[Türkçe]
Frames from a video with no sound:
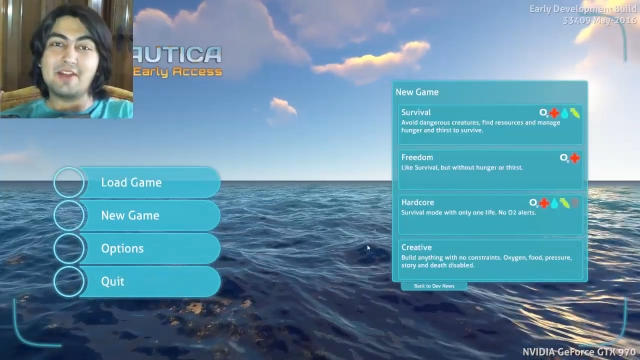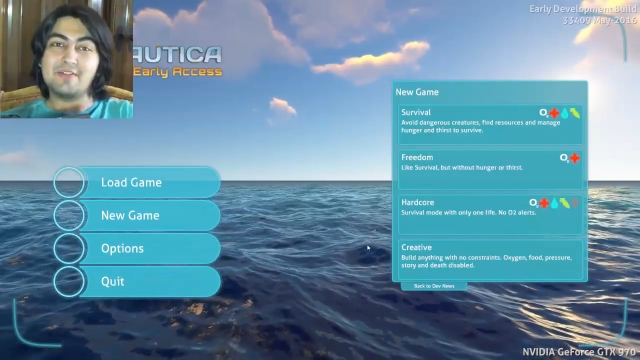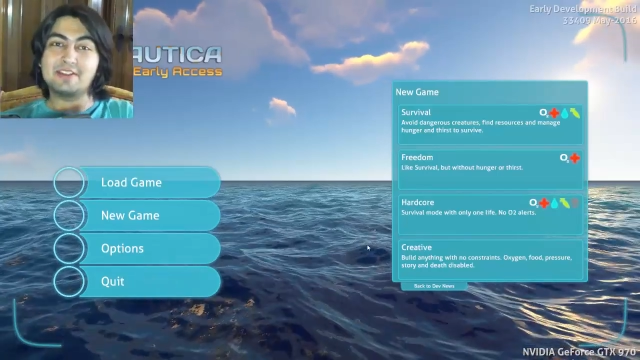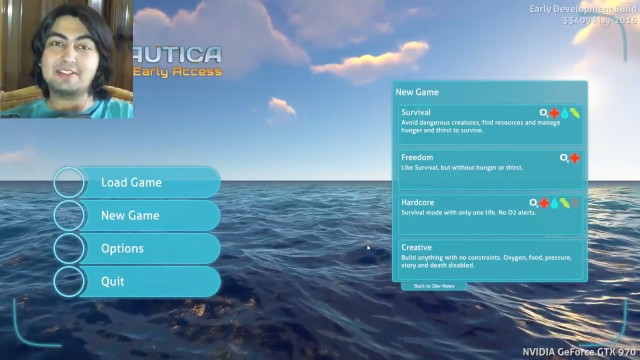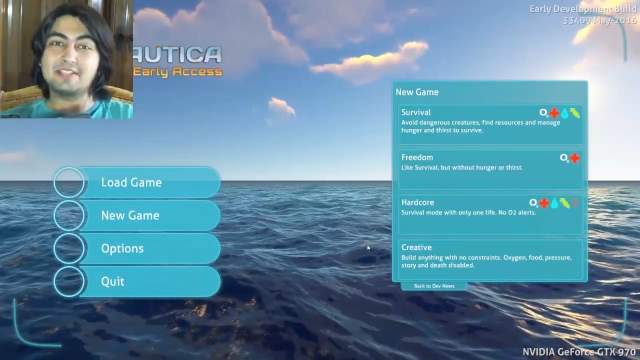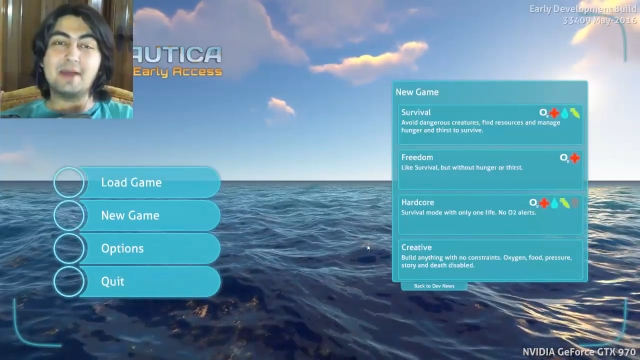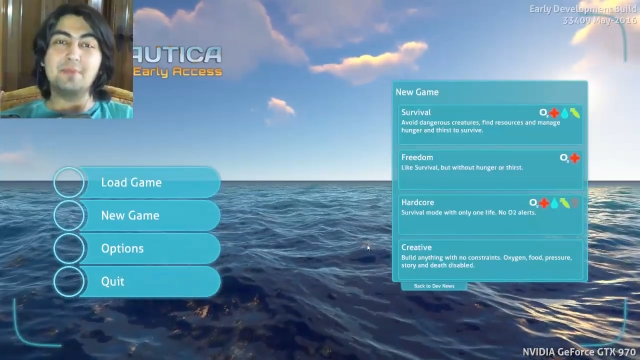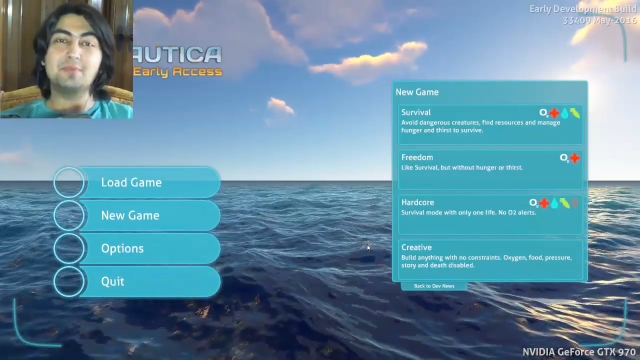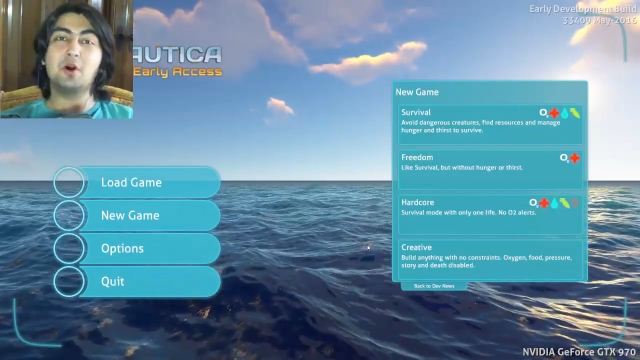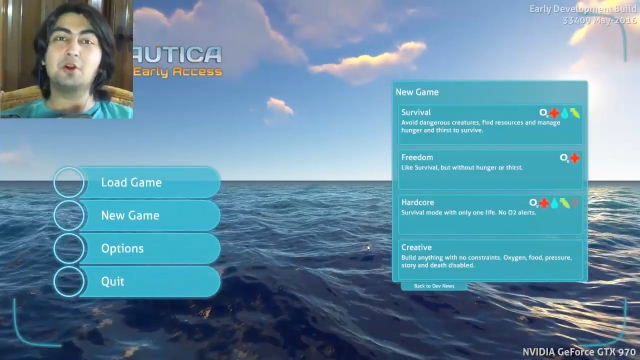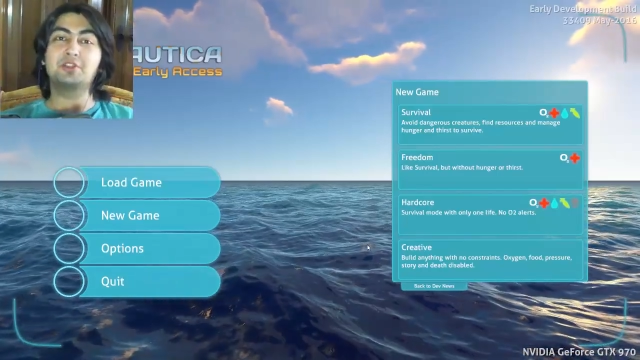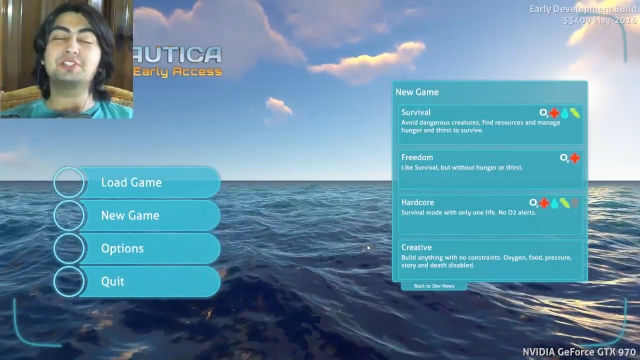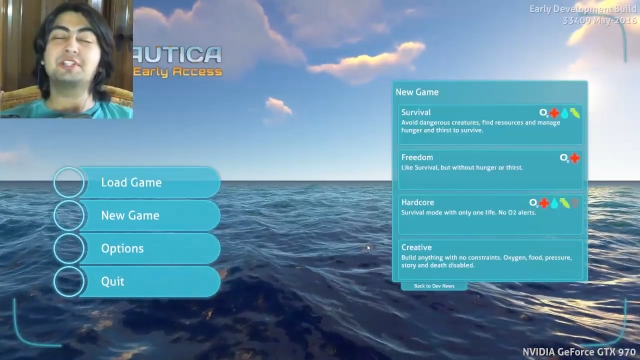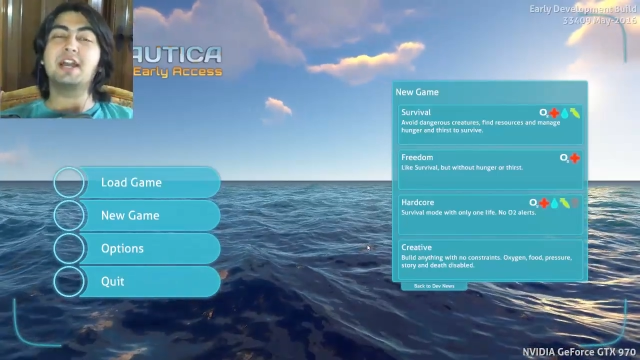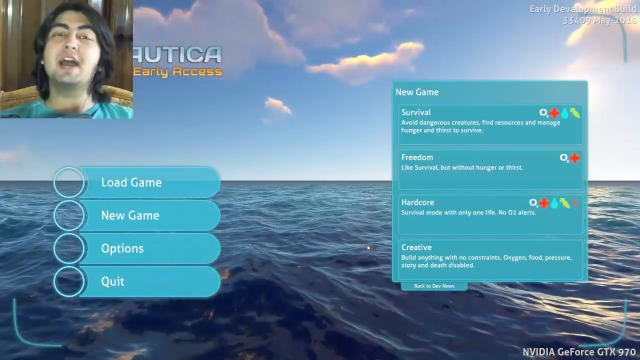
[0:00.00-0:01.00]

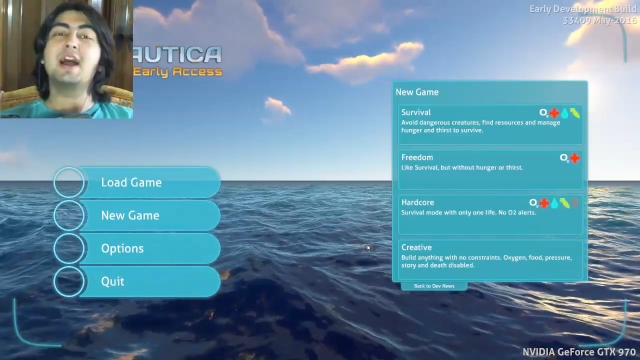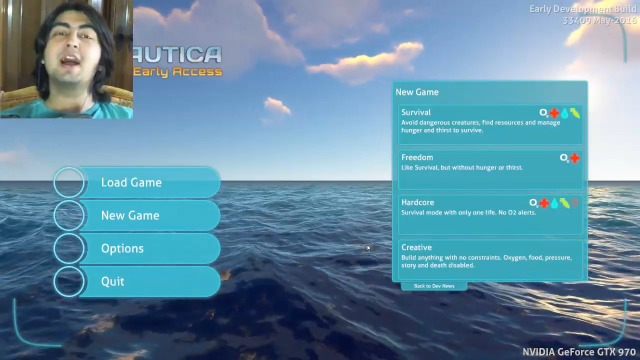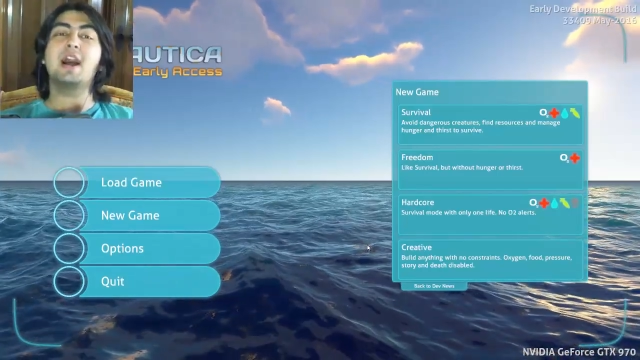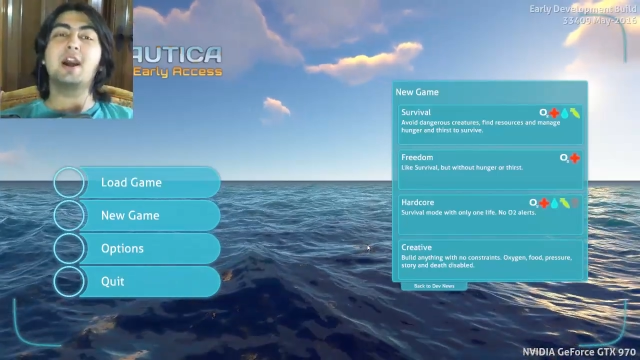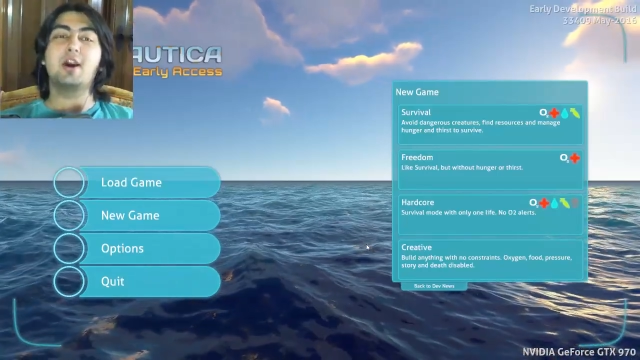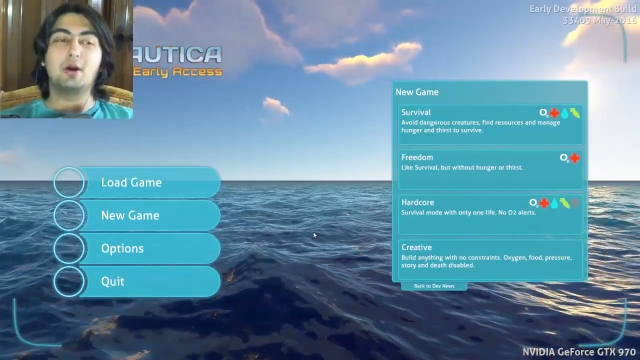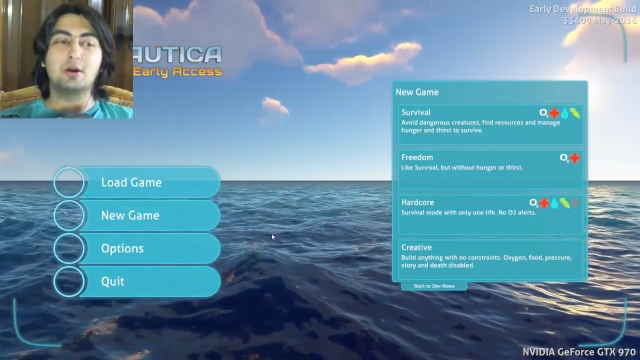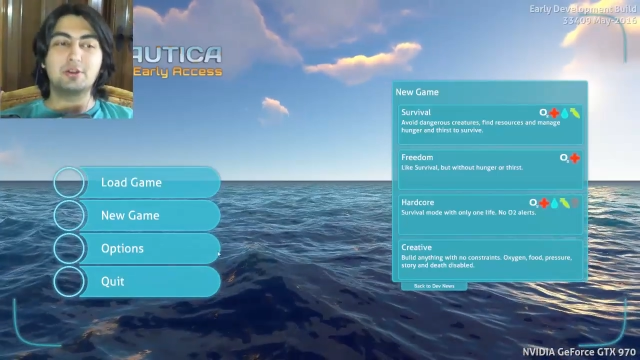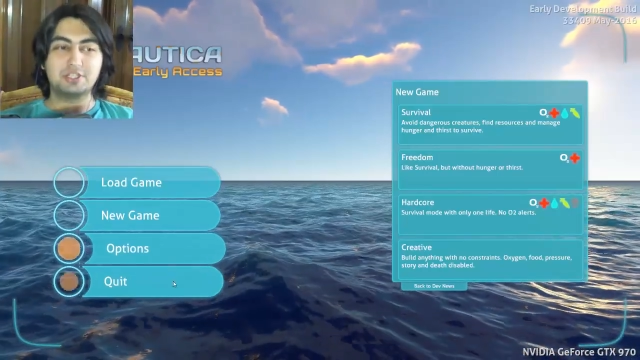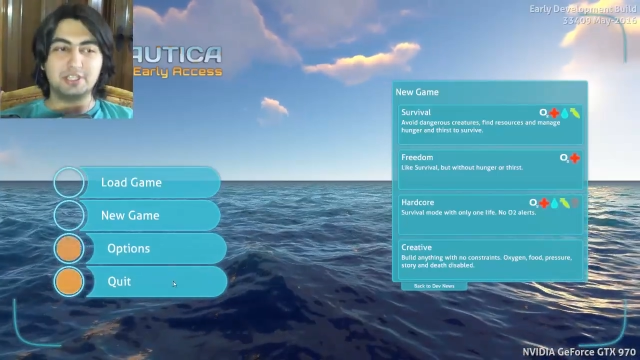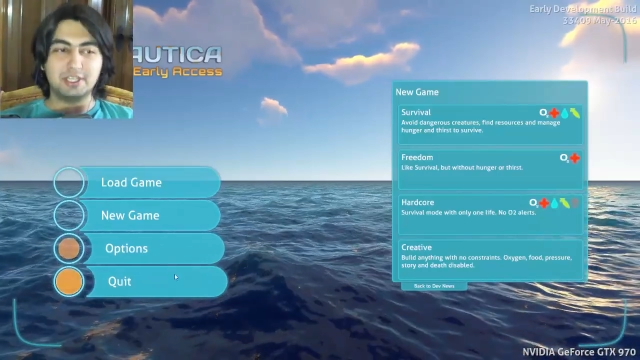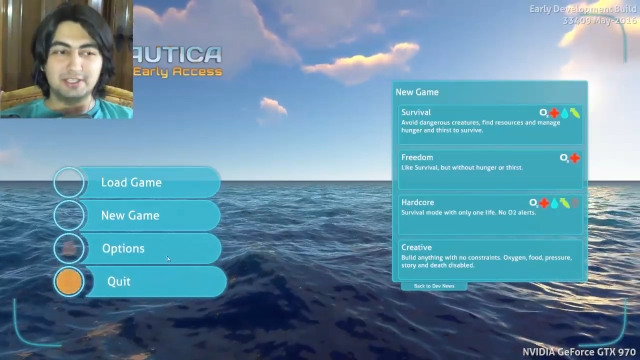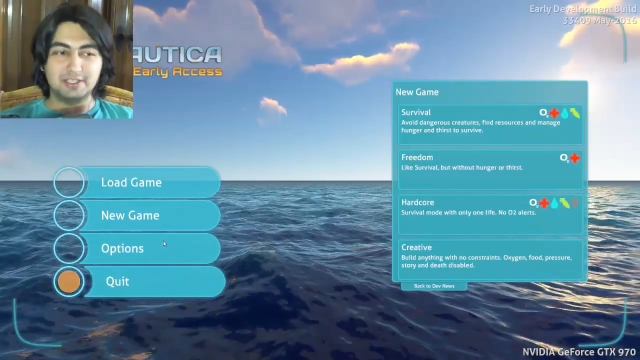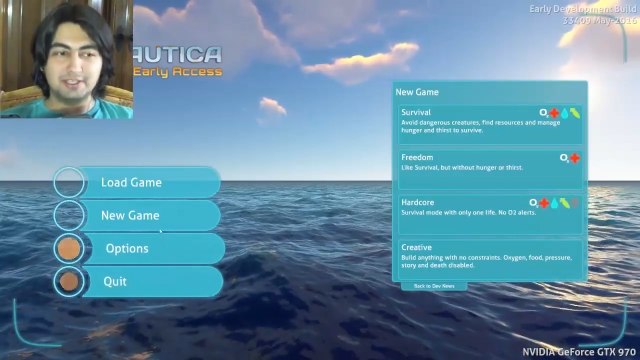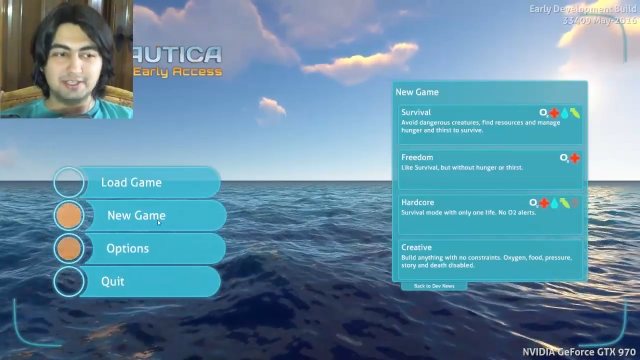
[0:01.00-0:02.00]
Subnautica hoş
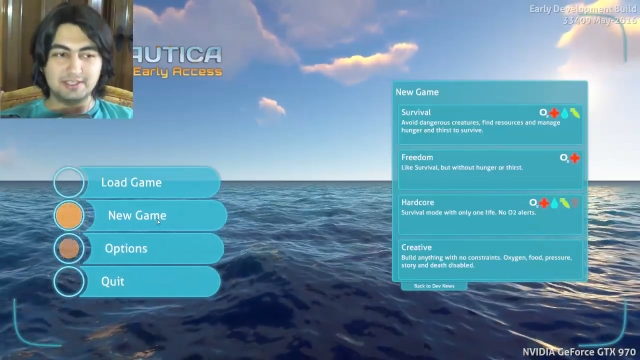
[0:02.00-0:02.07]
geldiniz.